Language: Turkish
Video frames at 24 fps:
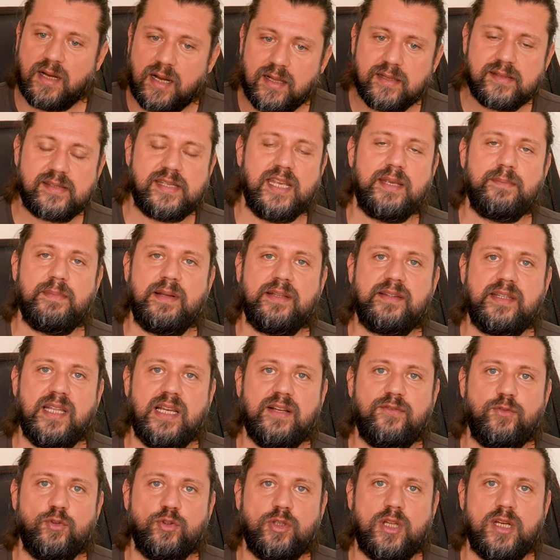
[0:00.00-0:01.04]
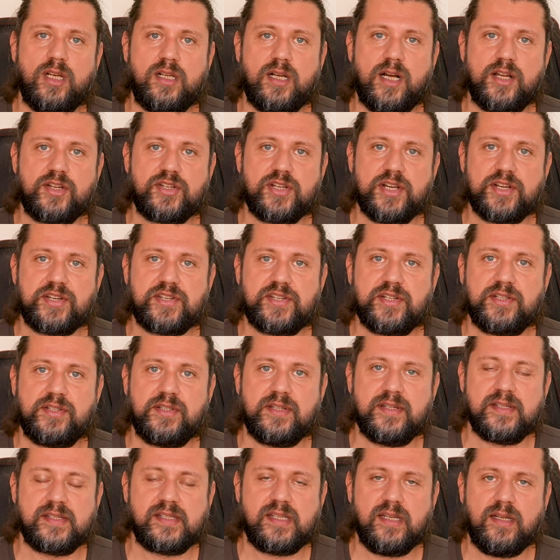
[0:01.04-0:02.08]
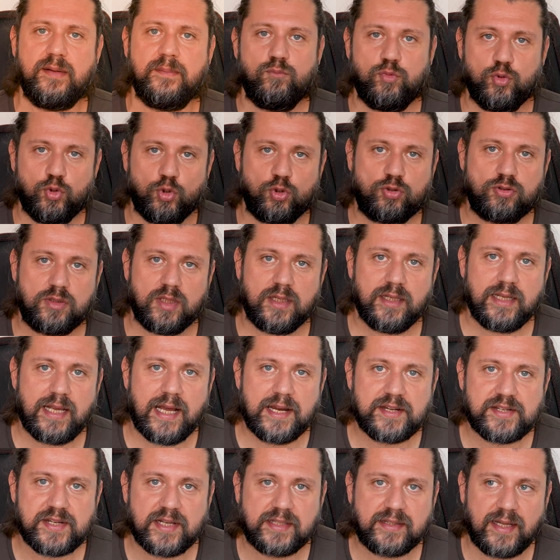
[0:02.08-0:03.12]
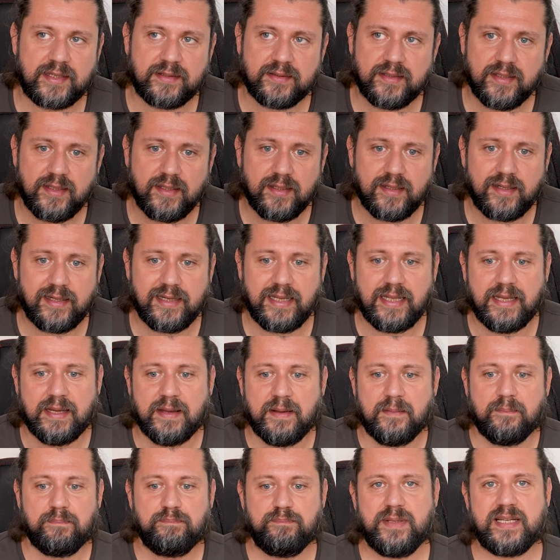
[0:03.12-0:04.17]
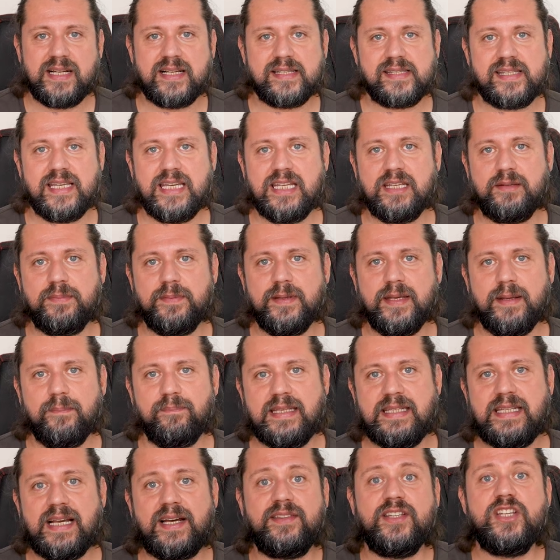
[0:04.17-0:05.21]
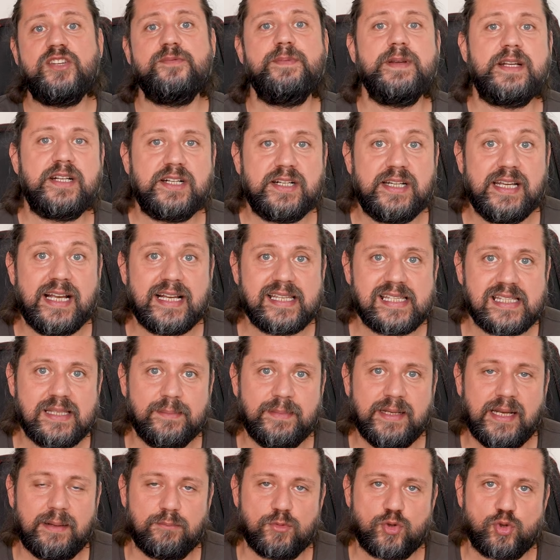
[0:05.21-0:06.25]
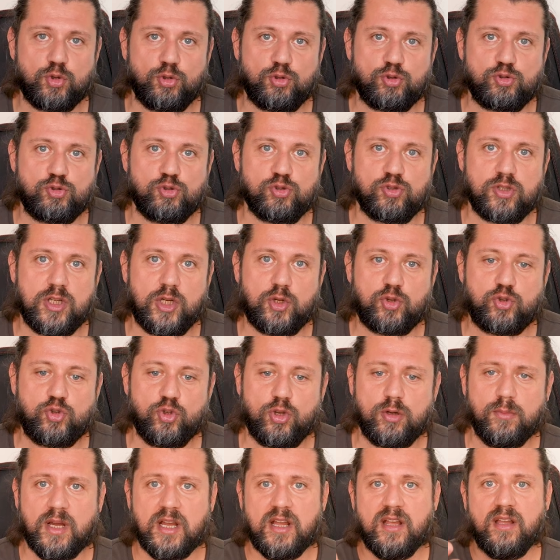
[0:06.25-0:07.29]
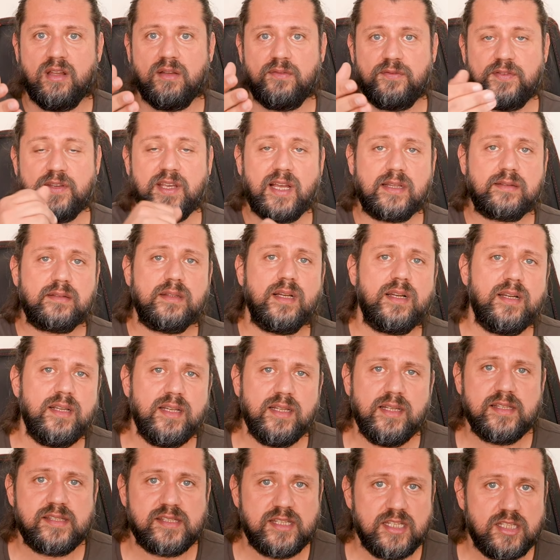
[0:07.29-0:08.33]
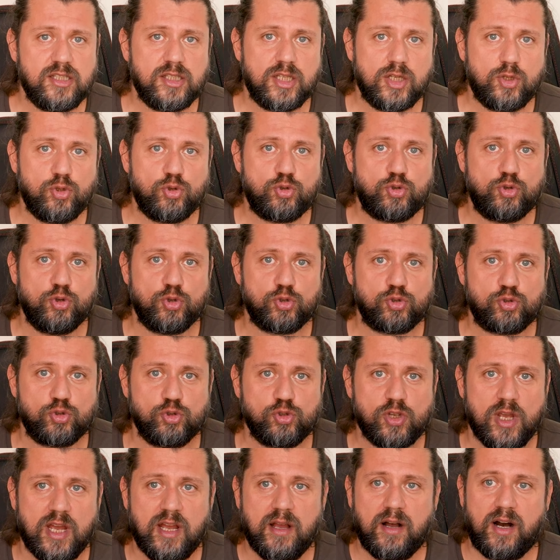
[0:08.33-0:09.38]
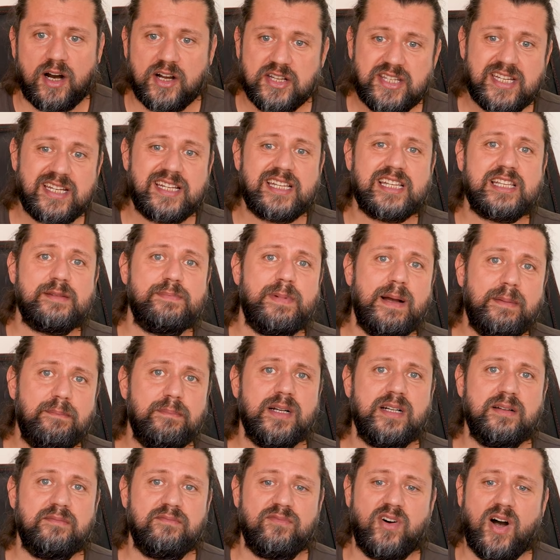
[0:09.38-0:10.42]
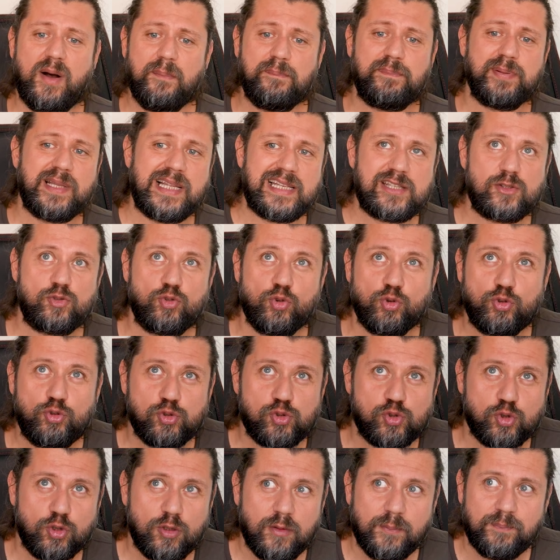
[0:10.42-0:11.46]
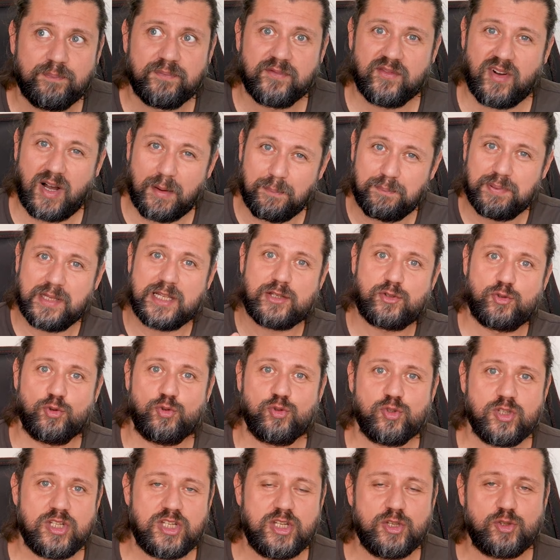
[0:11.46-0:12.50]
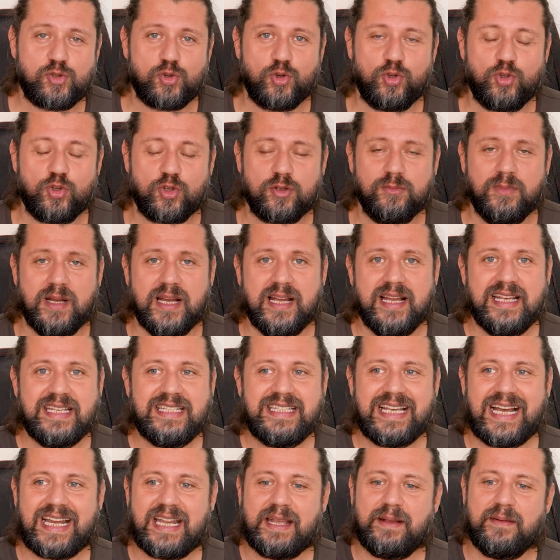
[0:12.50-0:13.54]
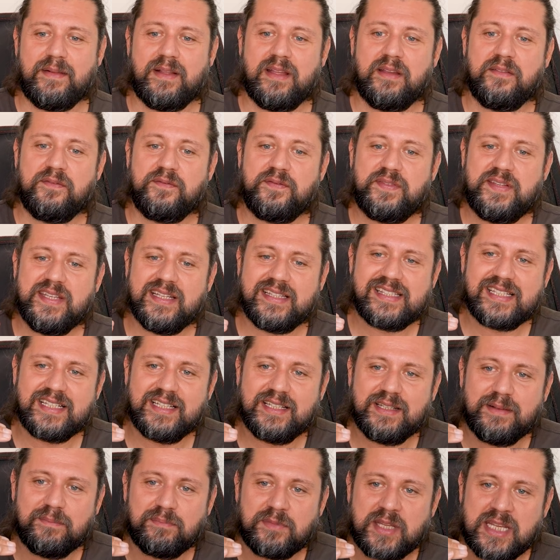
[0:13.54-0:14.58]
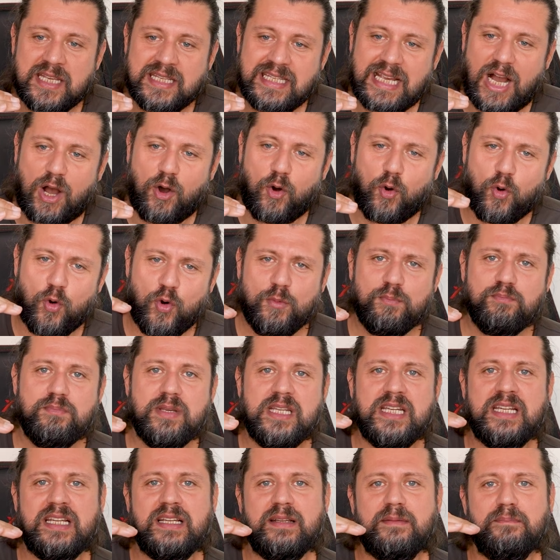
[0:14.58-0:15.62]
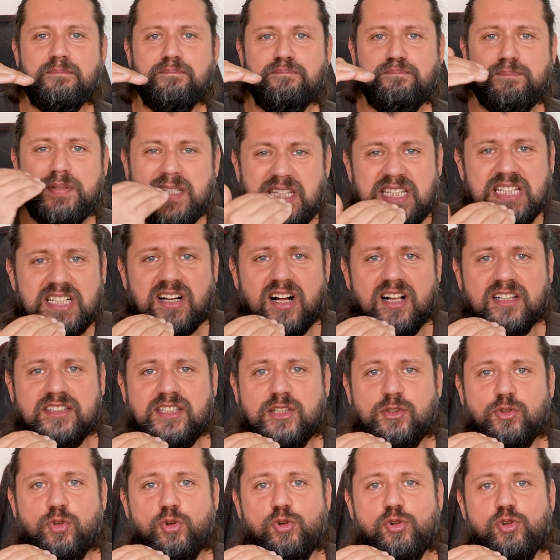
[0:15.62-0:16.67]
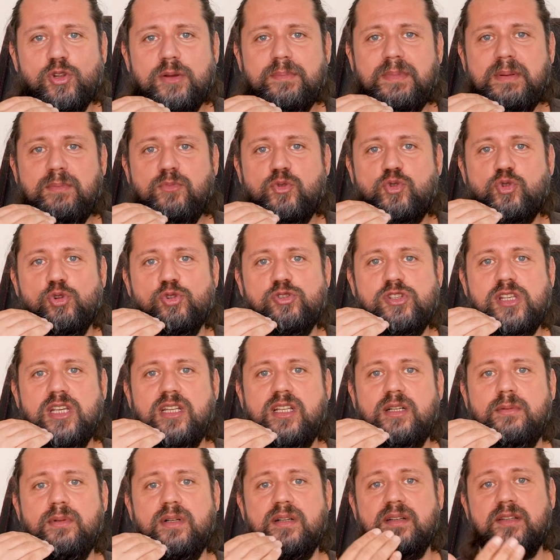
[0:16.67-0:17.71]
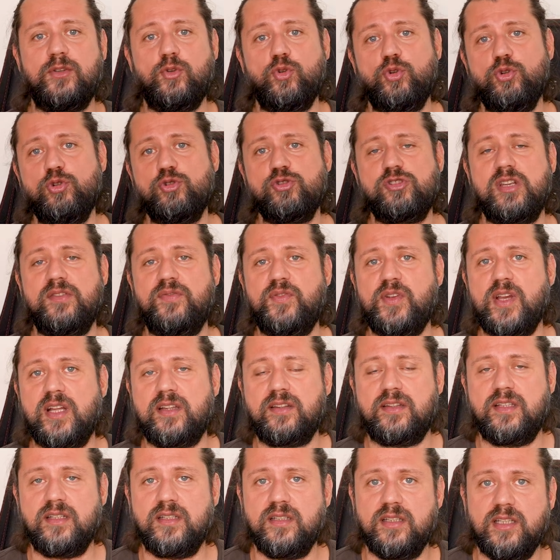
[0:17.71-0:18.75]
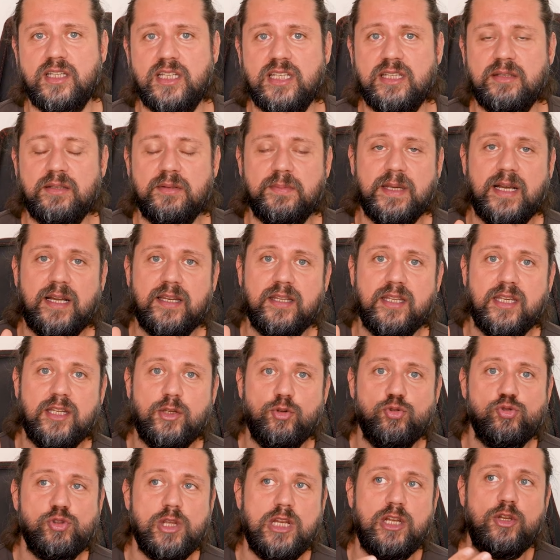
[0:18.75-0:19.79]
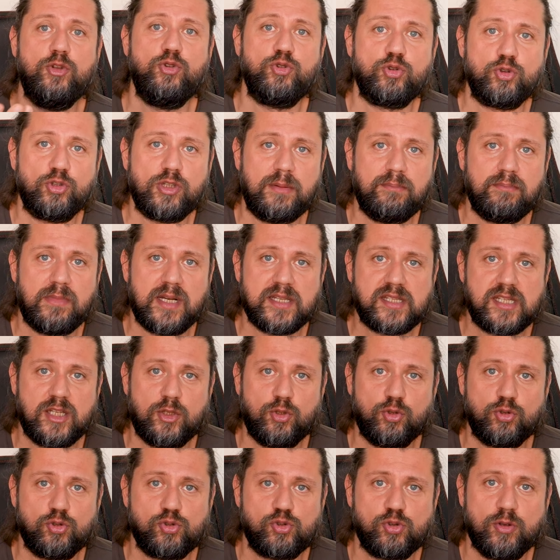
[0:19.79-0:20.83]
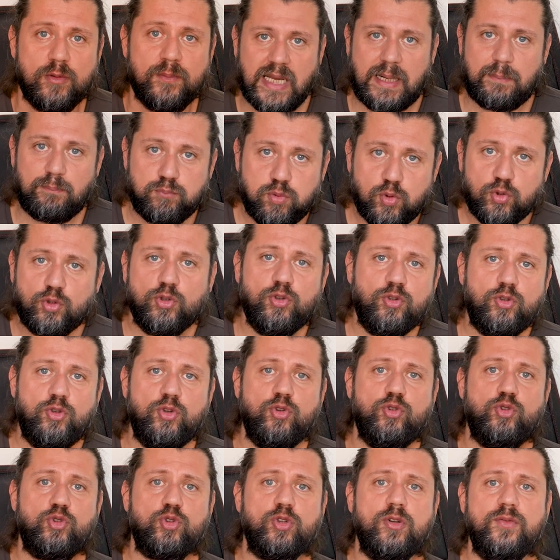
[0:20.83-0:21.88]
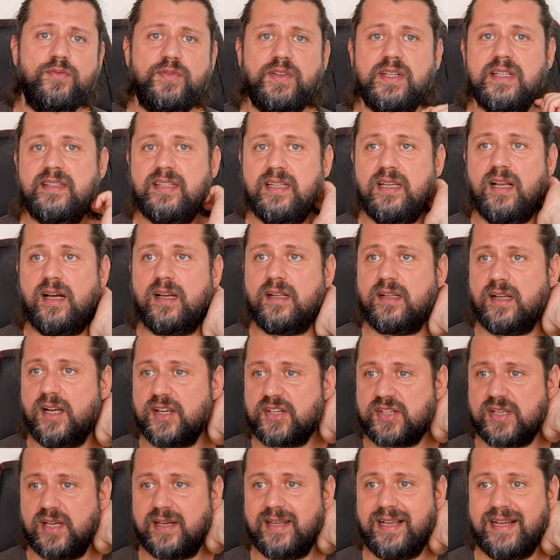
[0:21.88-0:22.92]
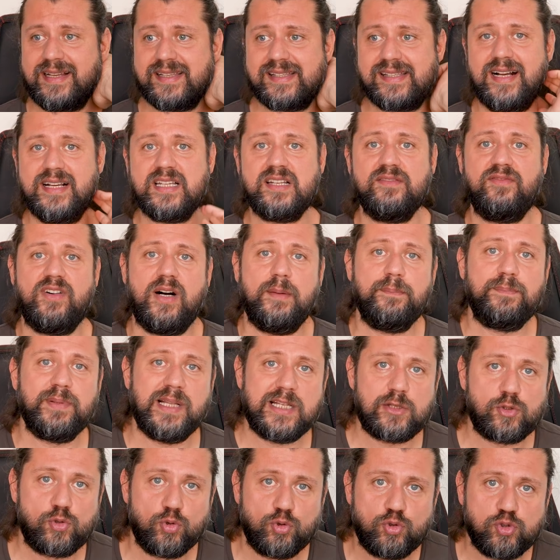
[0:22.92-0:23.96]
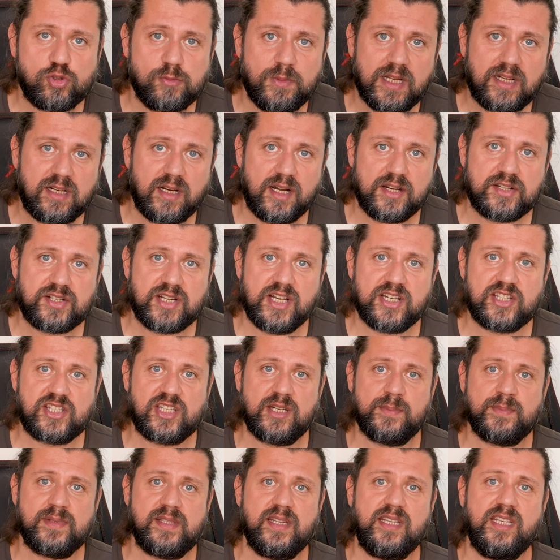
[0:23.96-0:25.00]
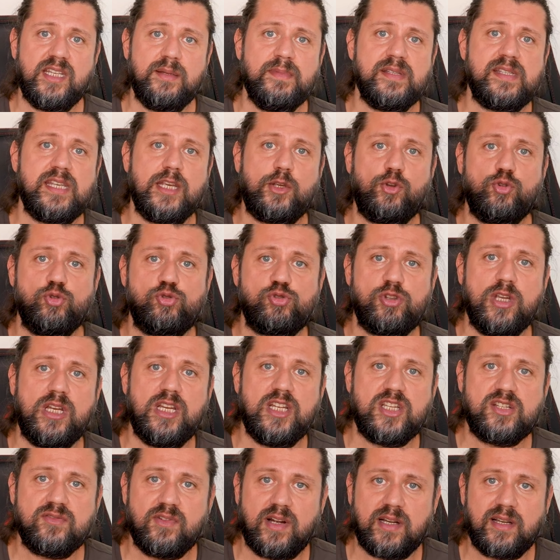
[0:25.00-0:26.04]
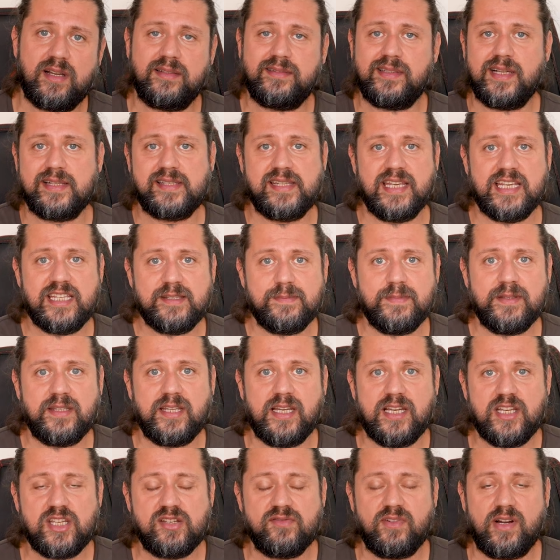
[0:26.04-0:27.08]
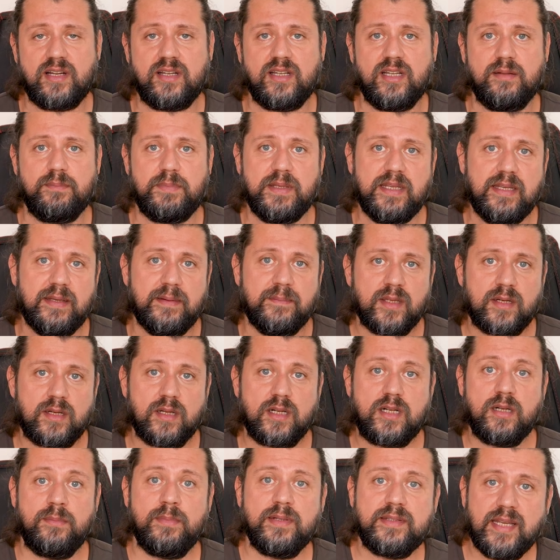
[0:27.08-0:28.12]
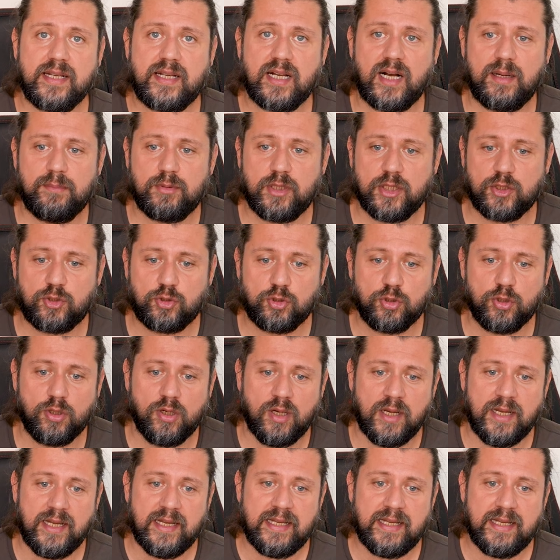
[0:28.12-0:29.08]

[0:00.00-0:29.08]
daha alt segment telefonlarla karşılaştırdığınızda bu noktada gerçekten de hani biraz dediğim gibi yanlış bir kıyaslama yapmış olursunuz diye düşünüyorum. Fiyatlarla ilgili siz ne düşünüyorsunuz? Açıkçası ben bakın OnePlus 9'un OnePlus 9 için söylüyorum. Yani fiyatının ya 10 binin bir tık altında olabilmiş olsaydı ama görüyoruz ya fiyatları da dediğim gibi yani 750 Euro'dan bahsediyoruz. Ya bugünkü Euro fiyatıyla arkadaşlar yani sadece OnePlus 9'u bile karşılaştırdığımızda 2800 TL civarında hatta 8000 TL civarında bir rakama tekabül ediyor.